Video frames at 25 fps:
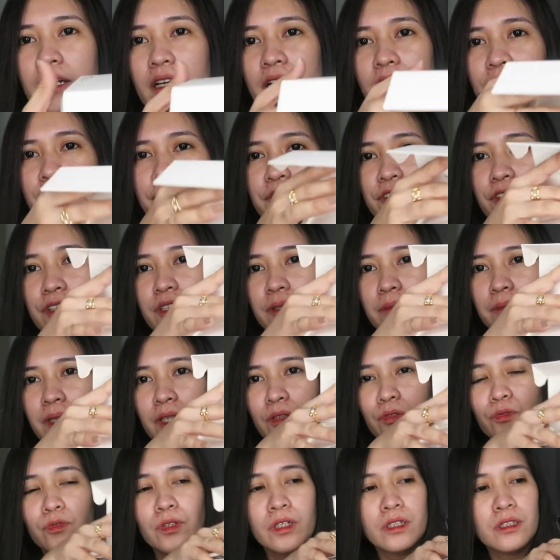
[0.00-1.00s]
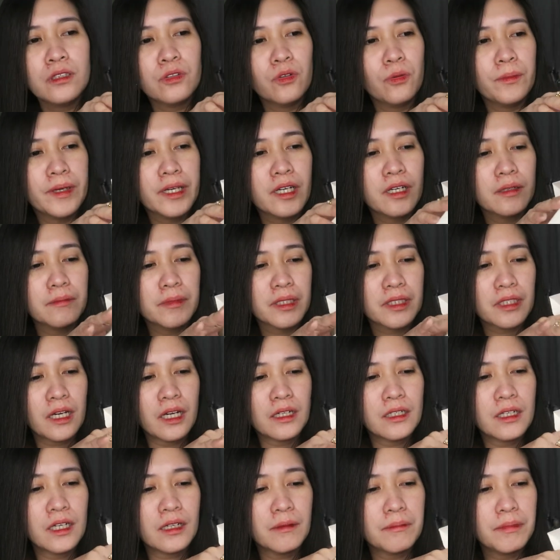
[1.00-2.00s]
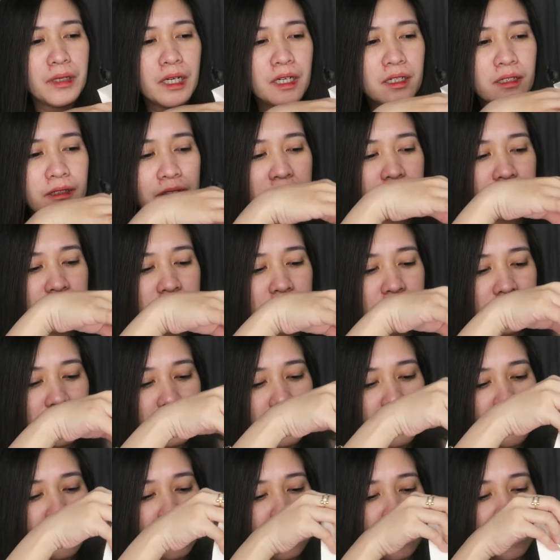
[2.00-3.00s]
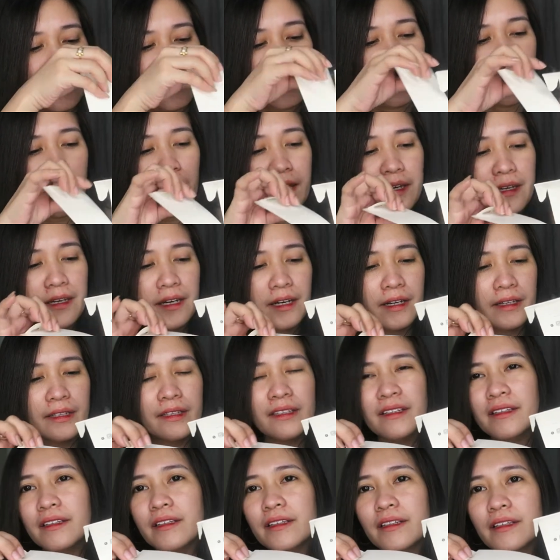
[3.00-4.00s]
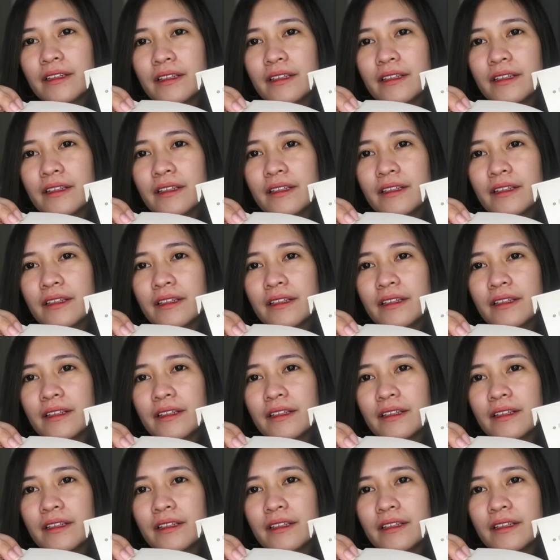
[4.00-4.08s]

after the manual, oh my god, matagak ba? Ayan.